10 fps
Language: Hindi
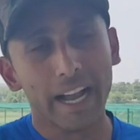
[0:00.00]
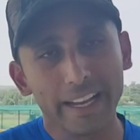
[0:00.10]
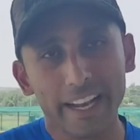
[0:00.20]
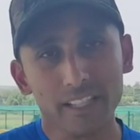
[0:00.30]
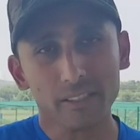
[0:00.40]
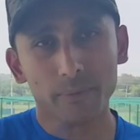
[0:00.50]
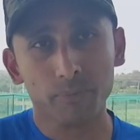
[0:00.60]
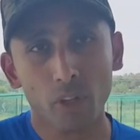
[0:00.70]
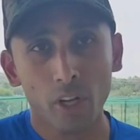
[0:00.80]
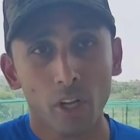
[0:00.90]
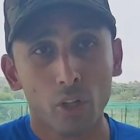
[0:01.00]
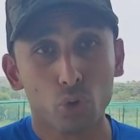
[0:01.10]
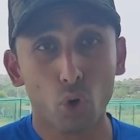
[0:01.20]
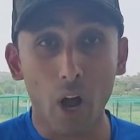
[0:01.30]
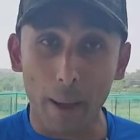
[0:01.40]
आई गाइस
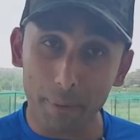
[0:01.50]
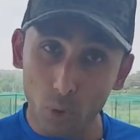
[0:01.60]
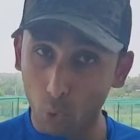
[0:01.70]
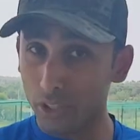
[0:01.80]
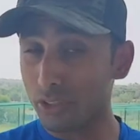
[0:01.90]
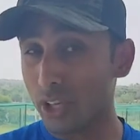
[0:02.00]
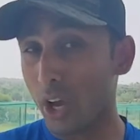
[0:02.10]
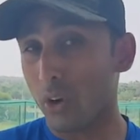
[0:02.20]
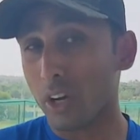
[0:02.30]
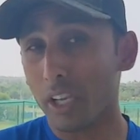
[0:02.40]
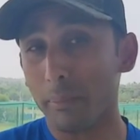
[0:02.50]
तो आपने नोटिस किया होगा